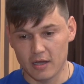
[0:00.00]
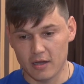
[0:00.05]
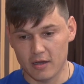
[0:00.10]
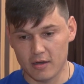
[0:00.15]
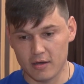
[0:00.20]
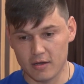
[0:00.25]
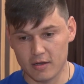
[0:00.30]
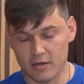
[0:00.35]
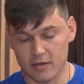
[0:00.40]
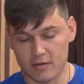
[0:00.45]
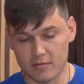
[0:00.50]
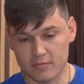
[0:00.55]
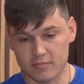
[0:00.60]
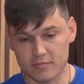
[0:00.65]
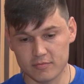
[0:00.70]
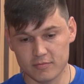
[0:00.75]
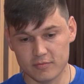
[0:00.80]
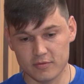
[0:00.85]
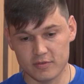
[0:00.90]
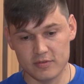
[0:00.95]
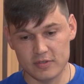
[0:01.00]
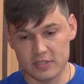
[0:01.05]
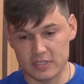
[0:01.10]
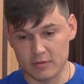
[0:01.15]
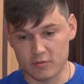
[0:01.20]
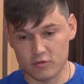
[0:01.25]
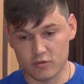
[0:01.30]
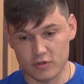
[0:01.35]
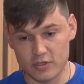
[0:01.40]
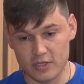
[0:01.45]
Э, в связи с
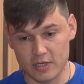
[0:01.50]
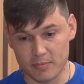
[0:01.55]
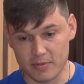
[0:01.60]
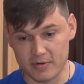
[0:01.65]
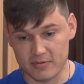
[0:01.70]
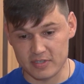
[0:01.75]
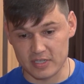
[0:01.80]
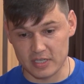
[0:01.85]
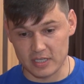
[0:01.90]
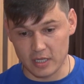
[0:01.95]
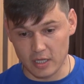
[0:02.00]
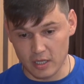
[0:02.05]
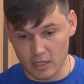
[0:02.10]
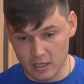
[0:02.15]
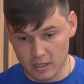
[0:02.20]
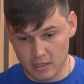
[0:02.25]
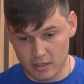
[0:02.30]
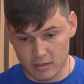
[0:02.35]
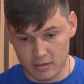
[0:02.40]
тем, что не профессионал,